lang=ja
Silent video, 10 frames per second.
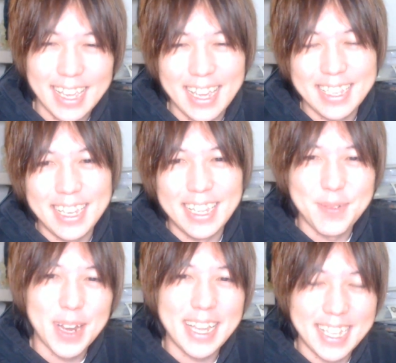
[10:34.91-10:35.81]
えー、聞いて
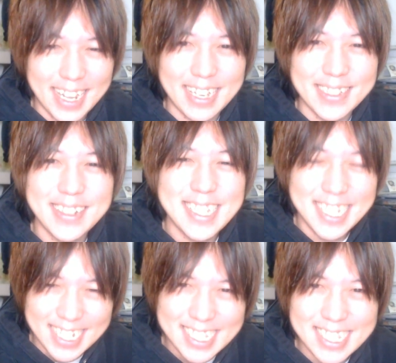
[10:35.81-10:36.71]
もらえたら嬉し
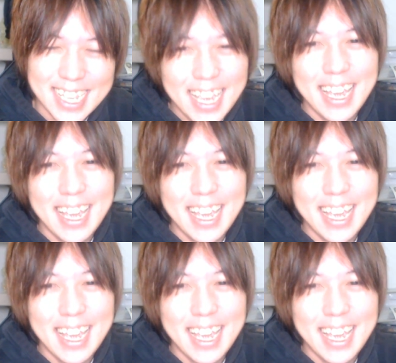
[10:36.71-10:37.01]
いです。